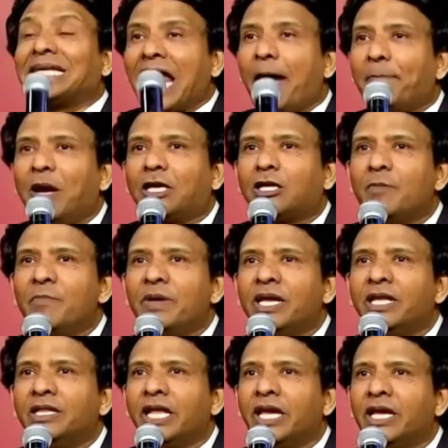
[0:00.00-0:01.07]
టాబ్లెట్లు
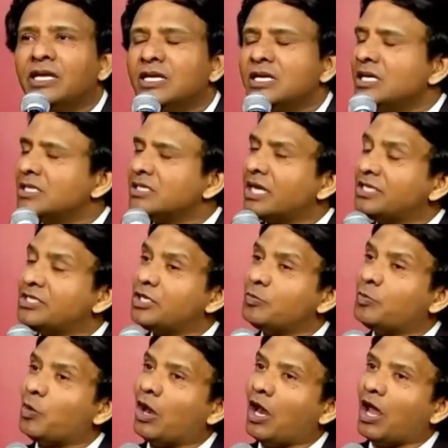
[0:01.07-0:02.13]
మింగింది
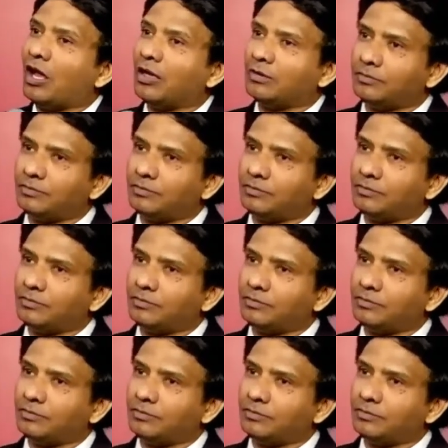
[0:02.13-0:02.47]
చచ్చిపోలా